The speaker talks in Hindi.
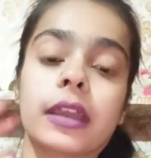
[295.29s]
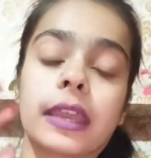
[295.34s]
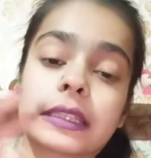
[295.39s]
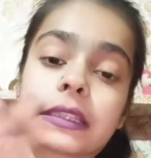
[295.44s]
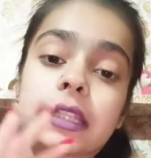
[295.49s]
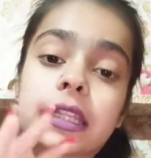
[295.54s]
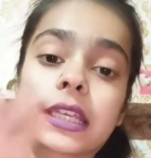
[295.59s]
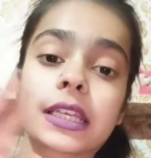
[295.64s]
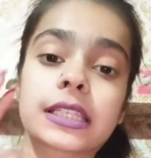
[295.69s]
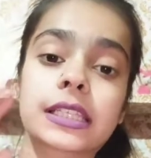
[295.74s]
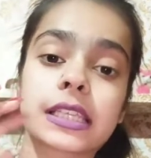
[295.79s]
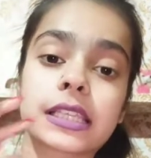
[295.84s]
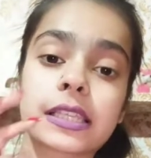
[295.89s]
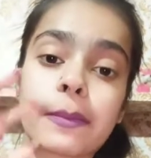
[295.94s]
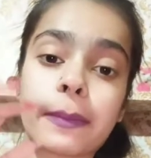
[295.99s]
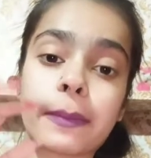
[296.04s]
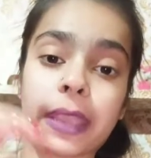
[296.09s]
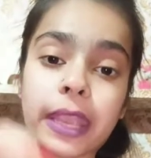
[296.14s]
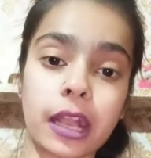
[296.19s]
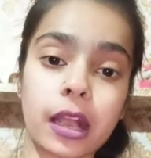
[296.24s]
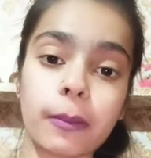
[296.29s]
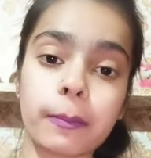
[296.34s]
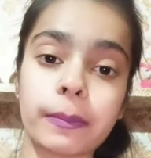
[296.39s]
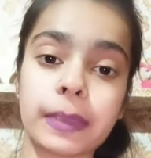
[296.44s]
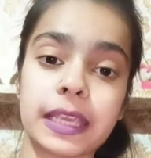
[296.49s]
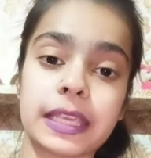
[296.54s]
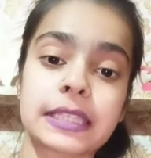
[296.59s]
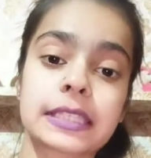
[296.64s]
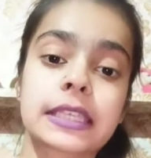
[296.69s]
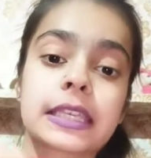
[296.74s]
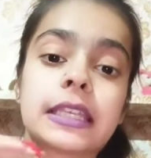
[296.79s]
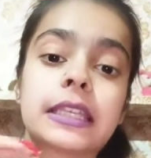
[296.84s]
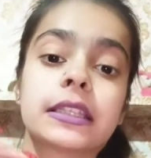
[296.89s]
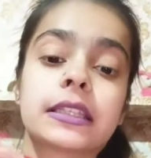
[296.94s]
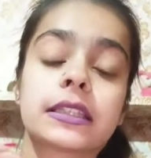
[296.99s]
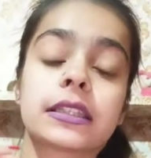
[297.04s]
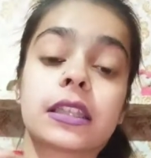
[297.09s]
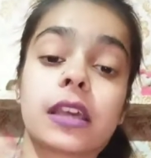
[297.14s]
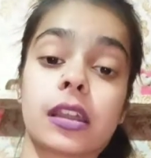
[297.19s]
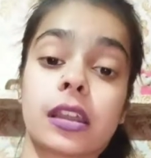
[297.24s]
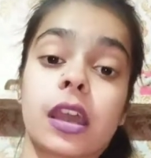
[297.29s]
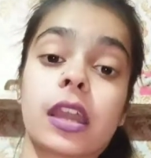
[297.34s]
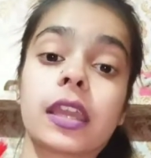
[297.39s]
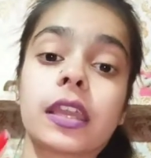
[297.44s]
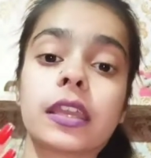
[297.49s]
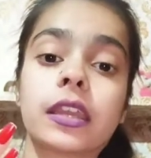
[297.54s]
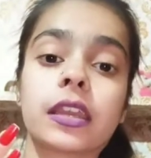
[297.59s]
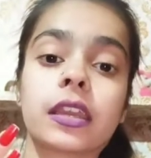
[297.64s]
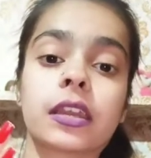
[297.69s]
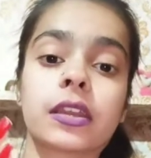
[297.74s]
एक तरीके से इसे मेकअप बेस की तरह ही